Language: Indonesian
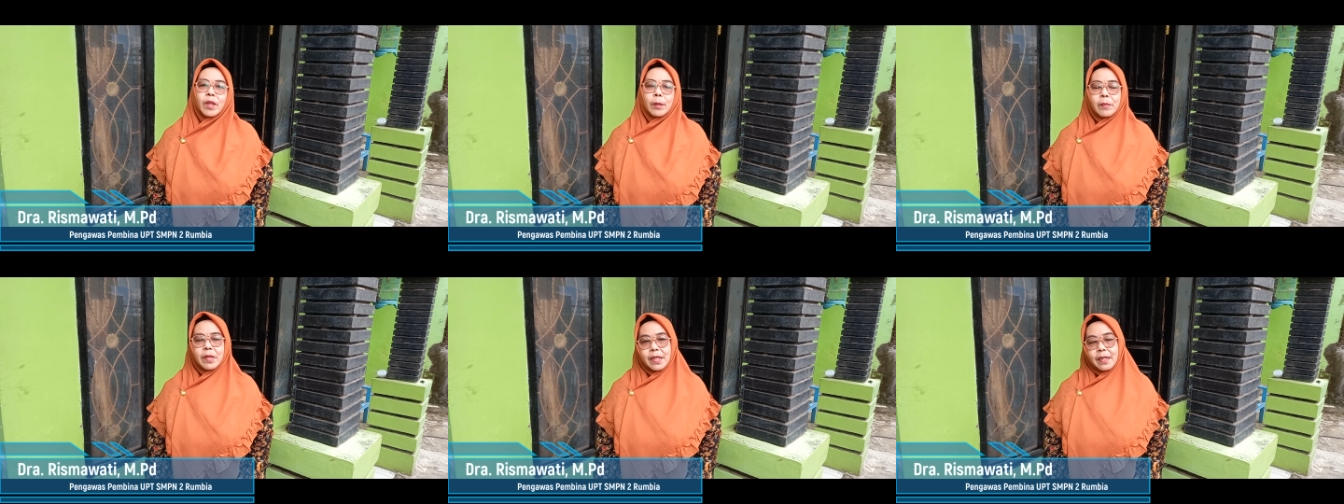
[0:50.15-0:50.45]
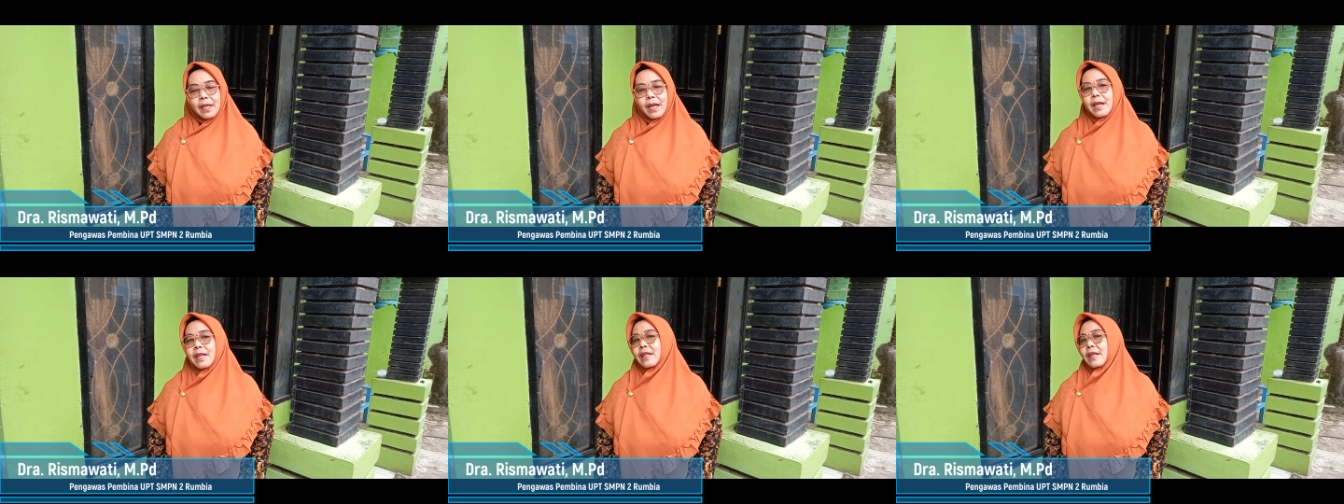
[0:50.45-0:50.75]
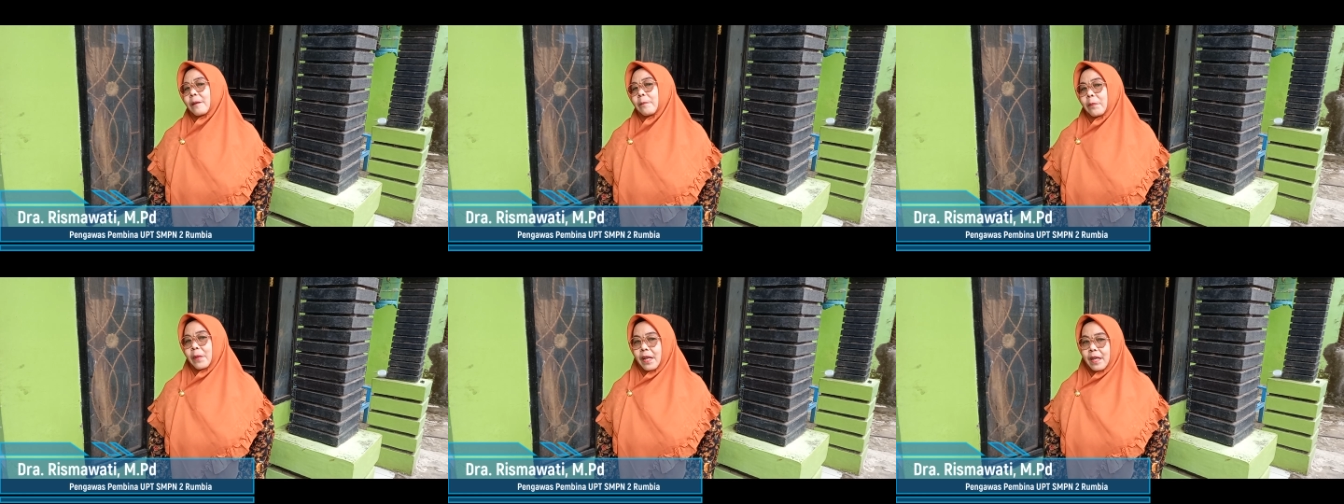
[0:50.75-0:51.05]
menjadi
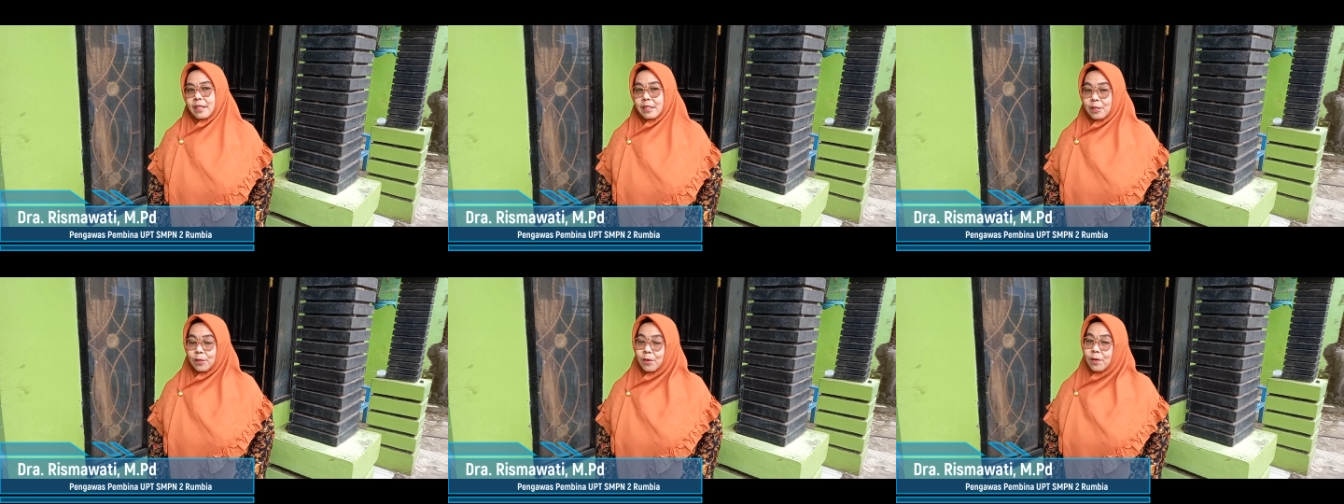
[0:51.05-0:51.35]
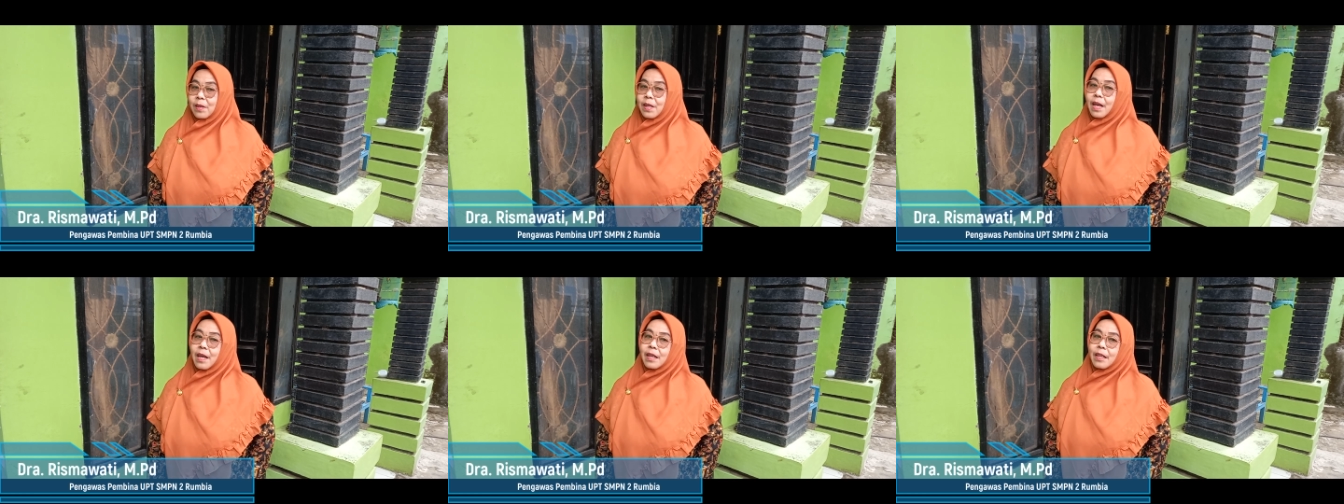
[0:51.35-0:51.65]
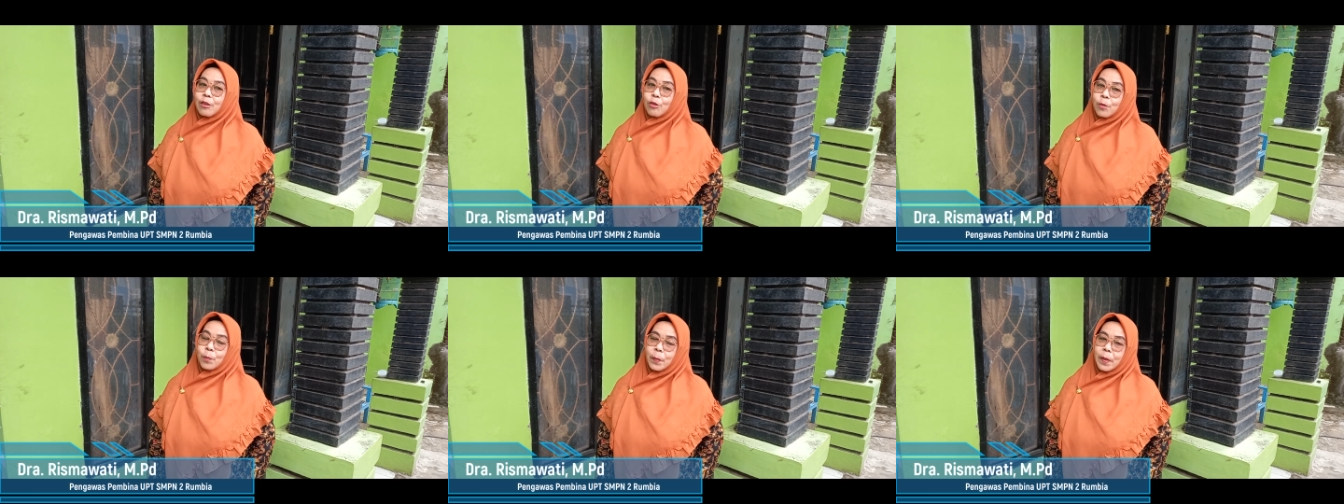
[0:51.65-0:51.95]
kepala sekolah
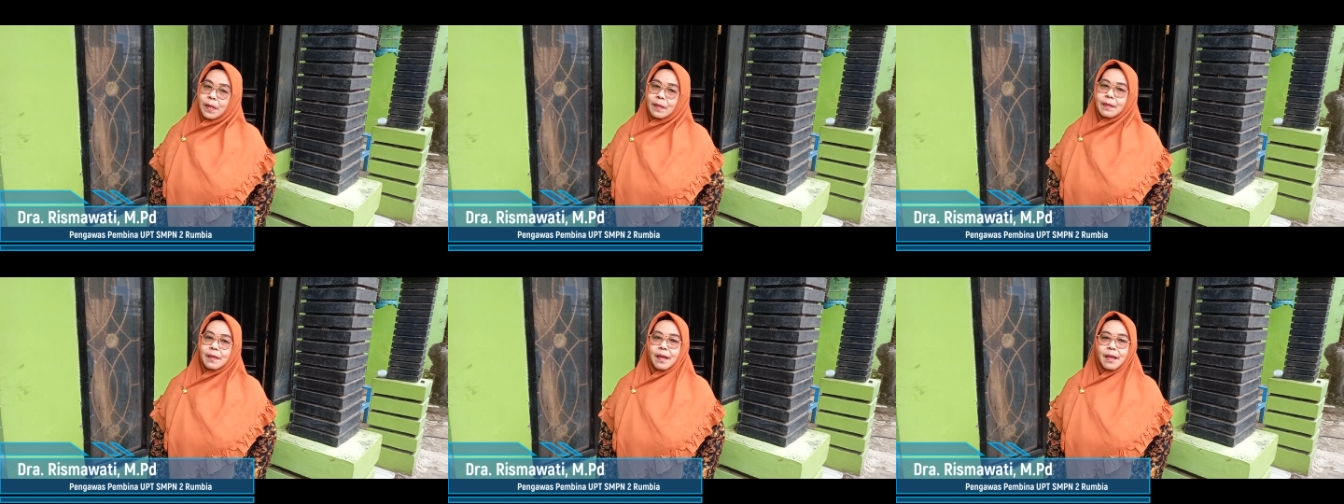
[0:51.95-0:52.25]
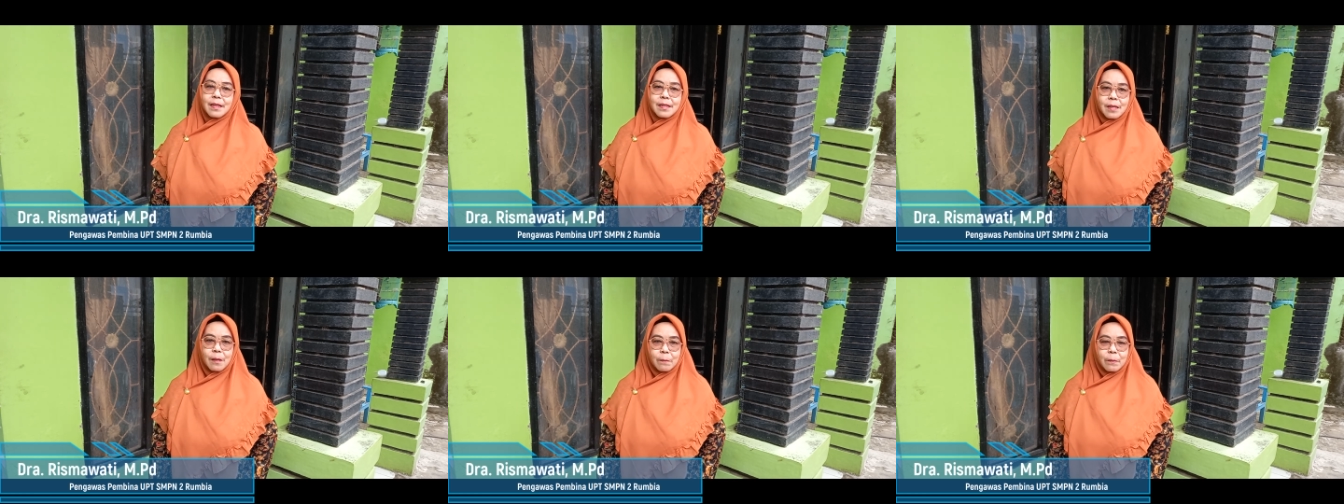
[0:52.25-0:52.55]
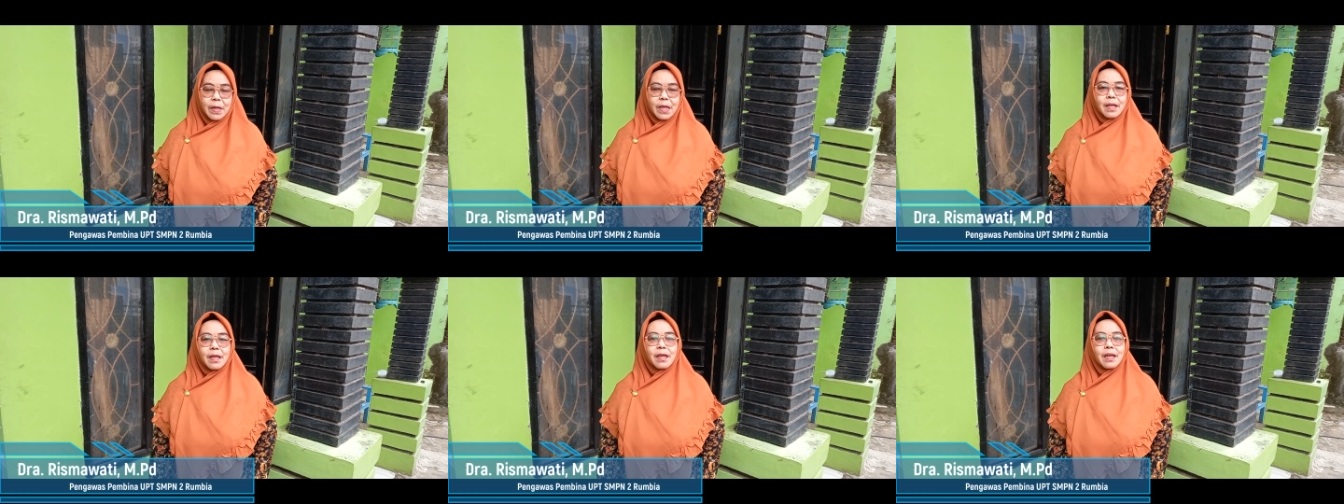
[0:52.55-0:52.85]
di UPT
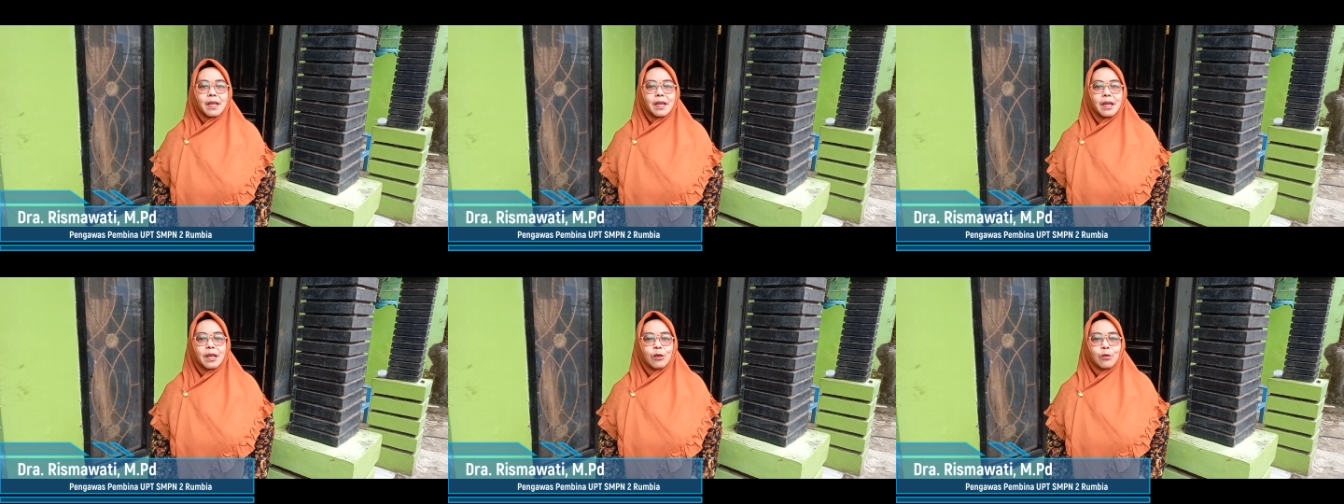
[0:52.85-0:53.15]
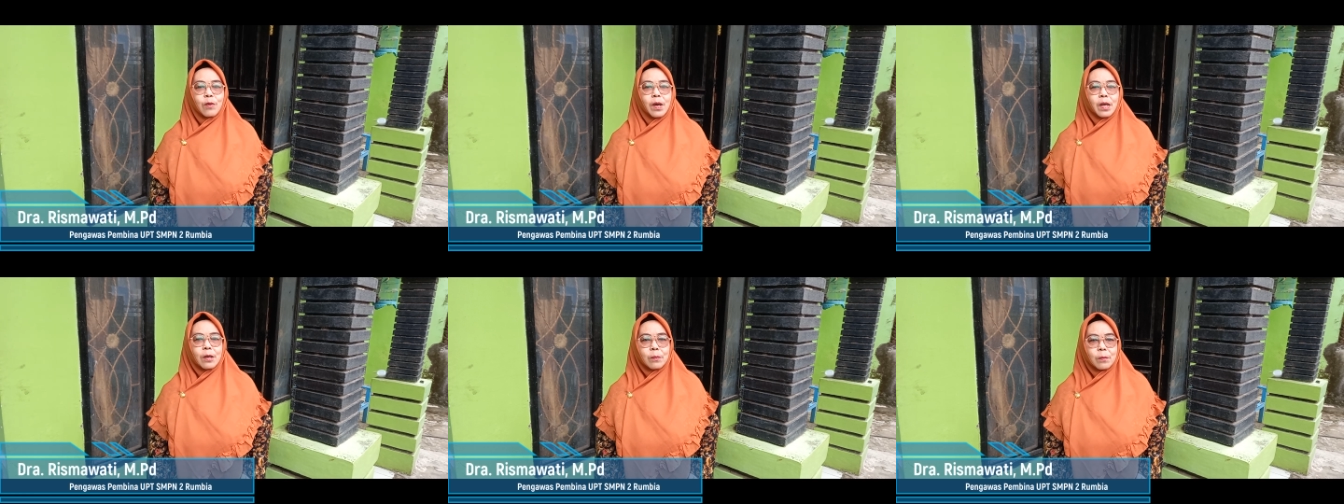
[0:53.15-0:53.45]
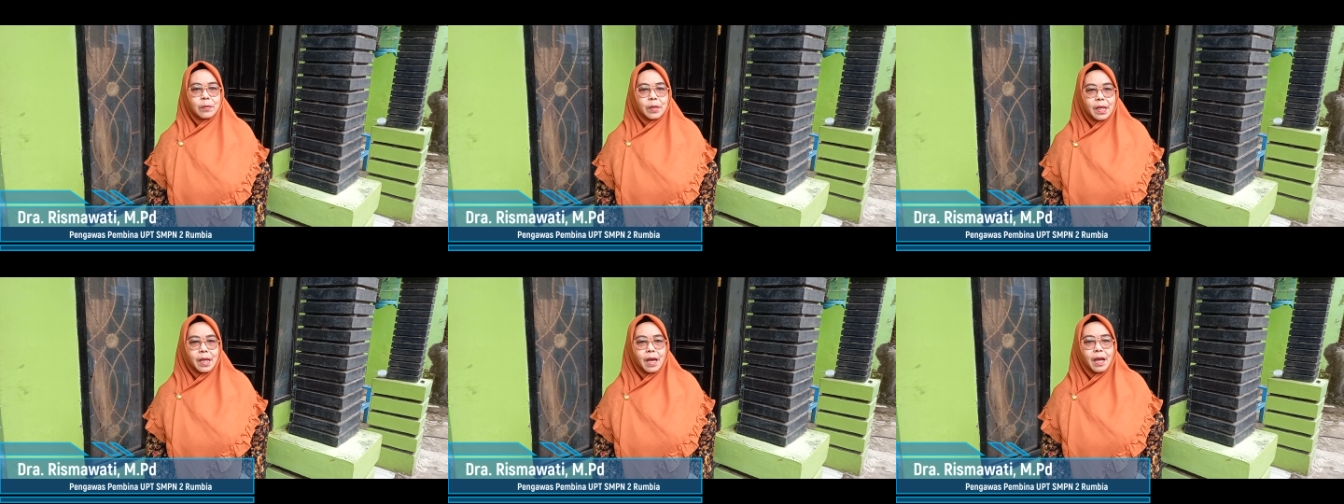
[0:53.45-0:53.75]
SMP Negeri 2
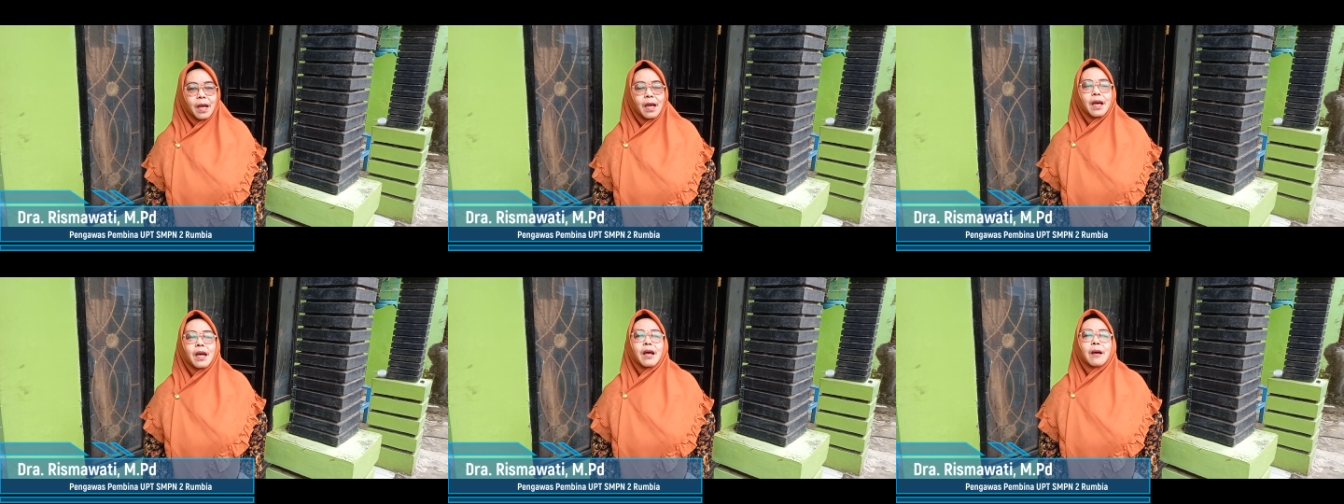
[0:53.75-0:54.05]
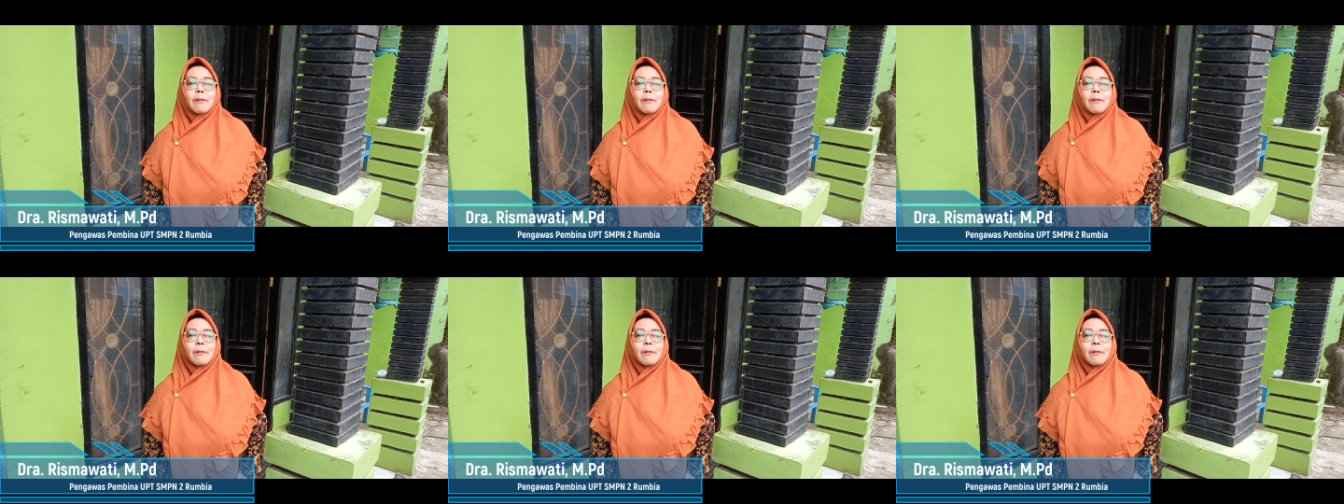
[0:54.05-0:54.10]
Rumbia,